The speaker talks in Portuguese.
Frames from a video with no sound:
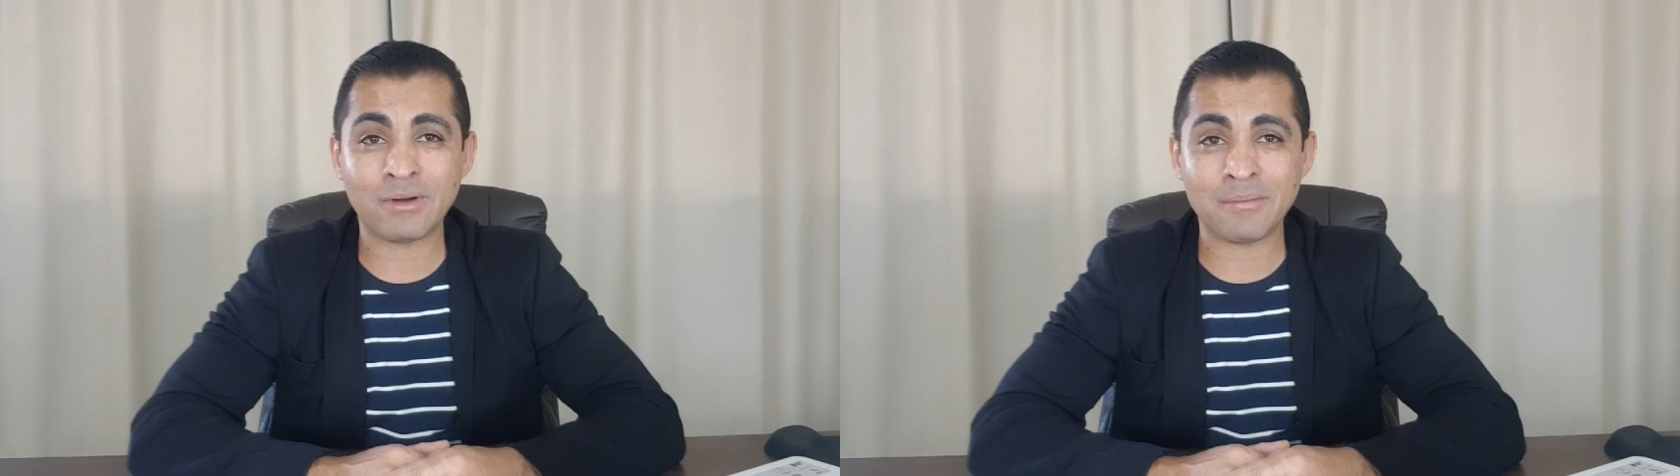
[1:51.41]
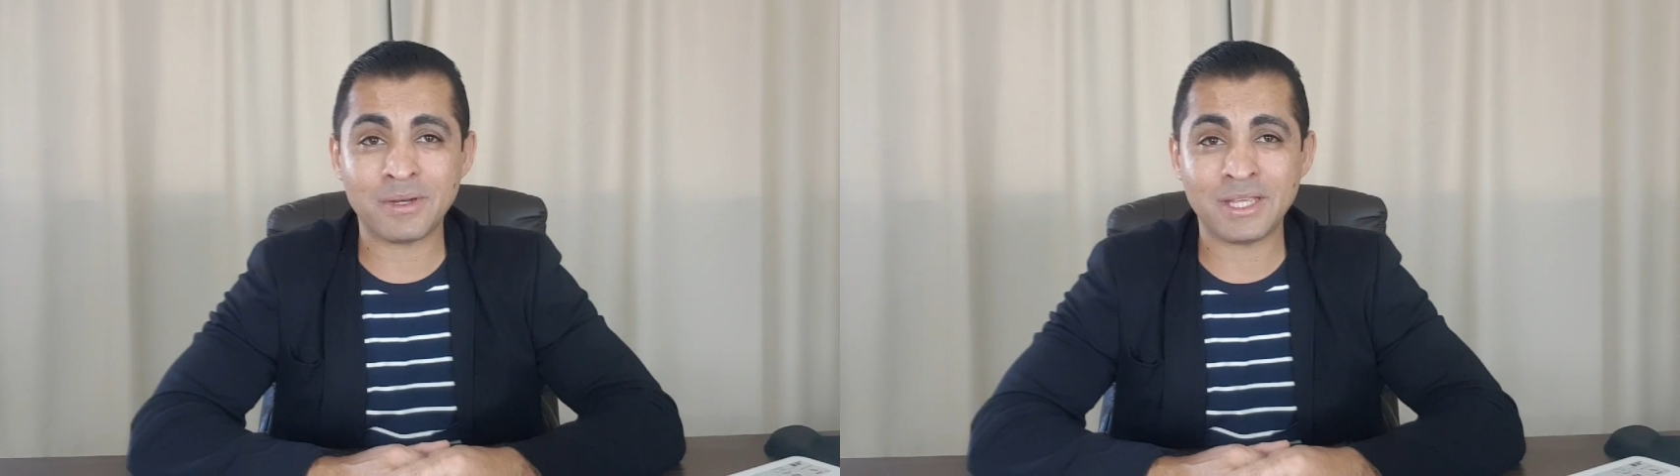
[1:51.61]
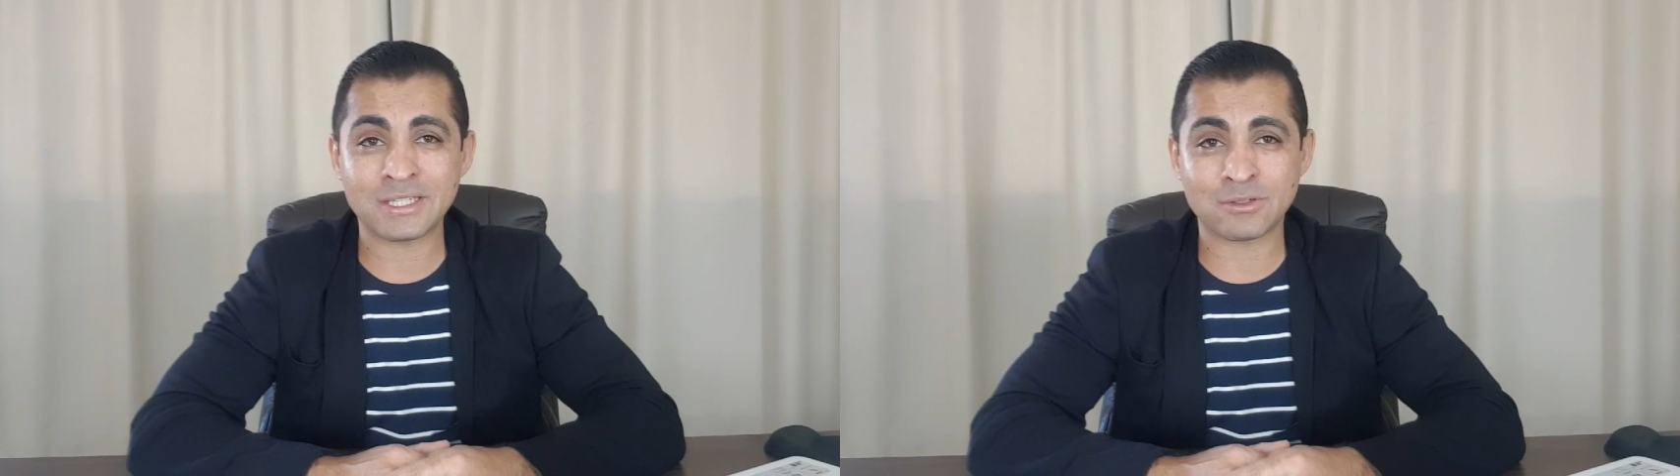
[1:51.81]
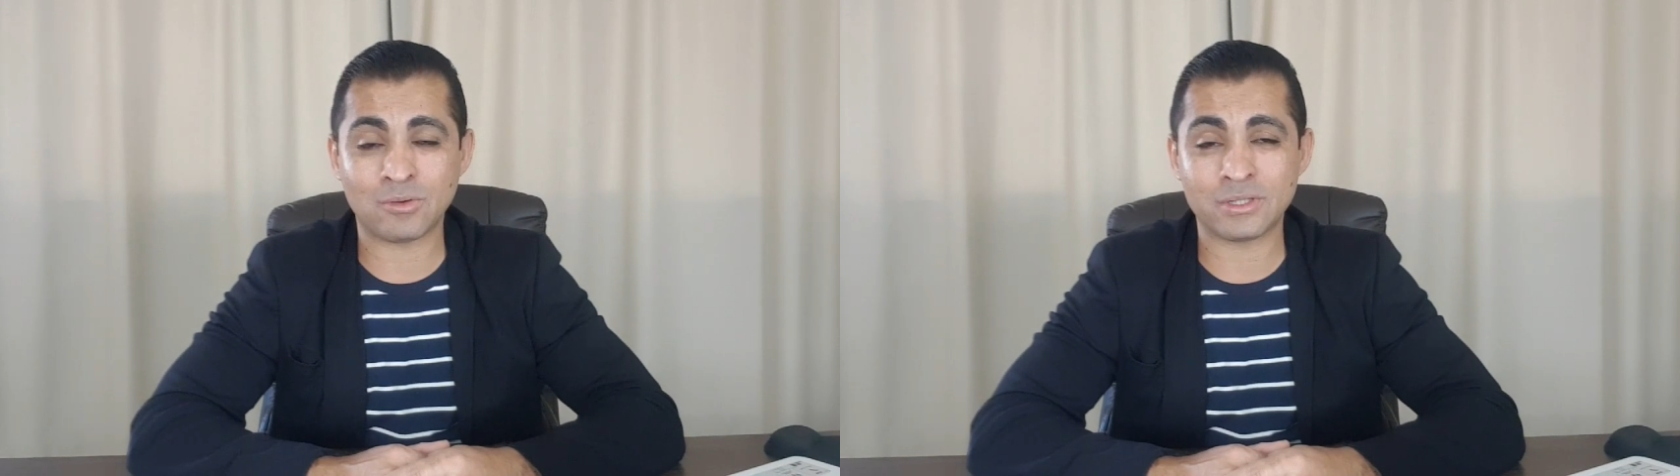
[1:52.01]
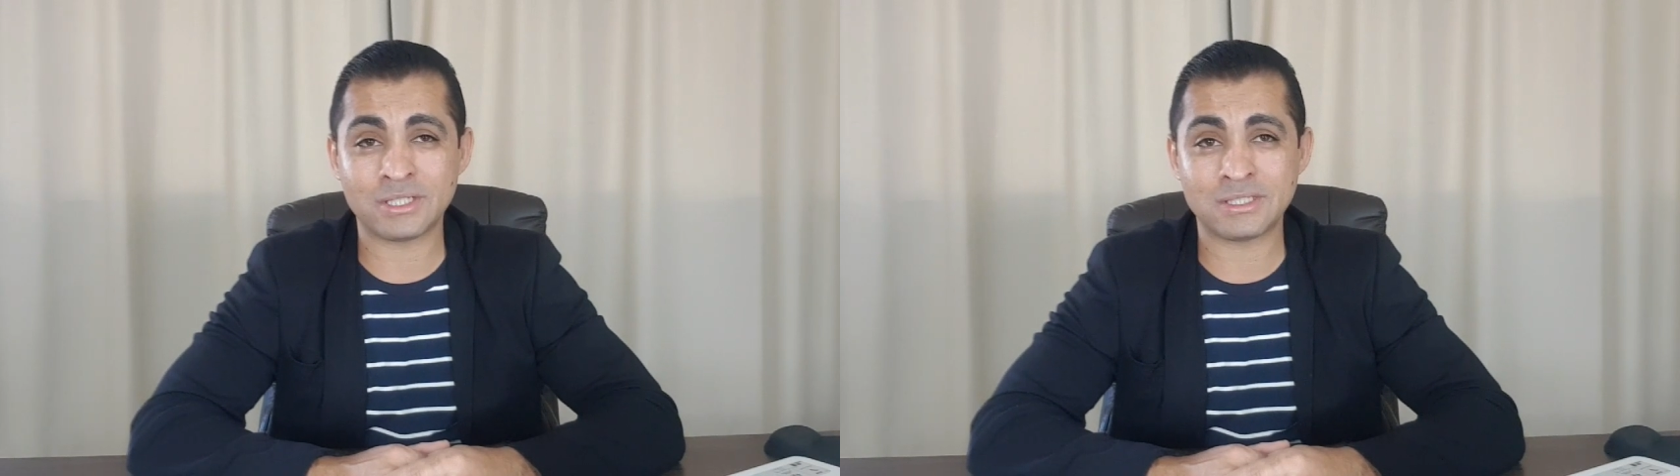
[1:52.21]
abrir as
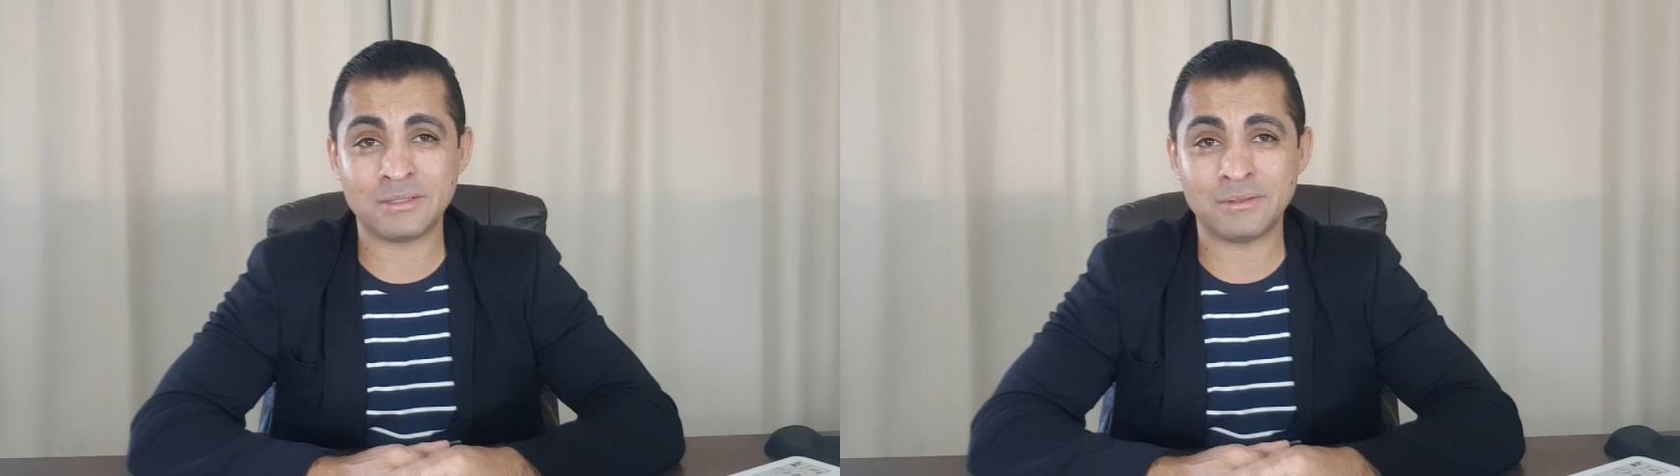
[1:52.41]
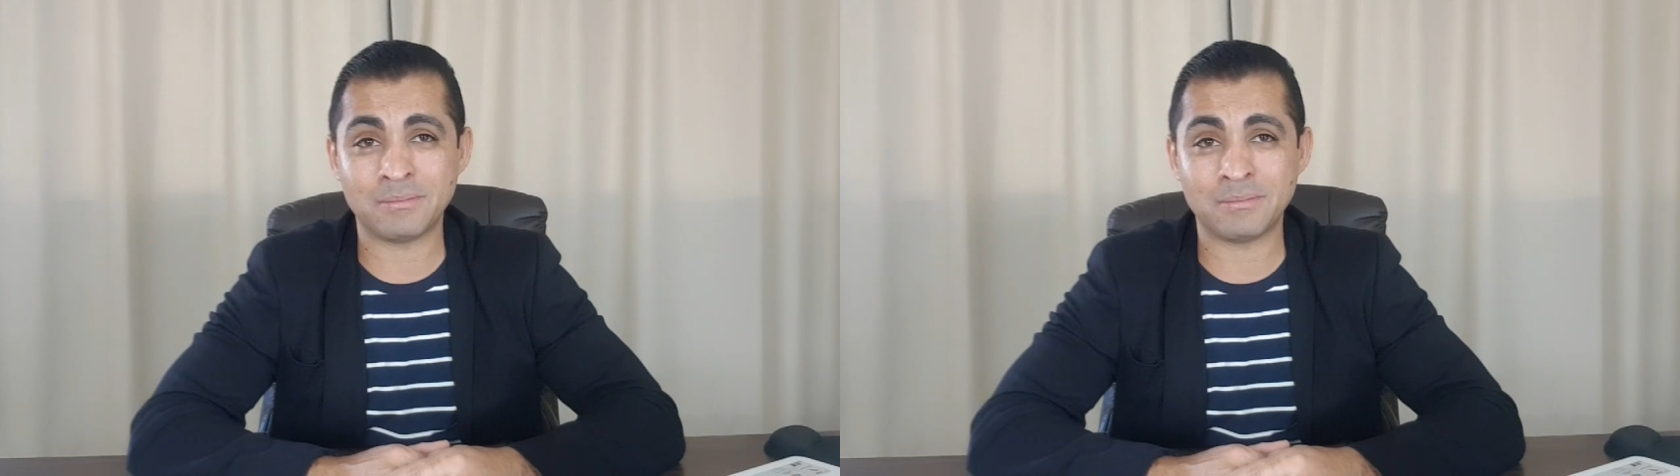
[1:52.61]
contas de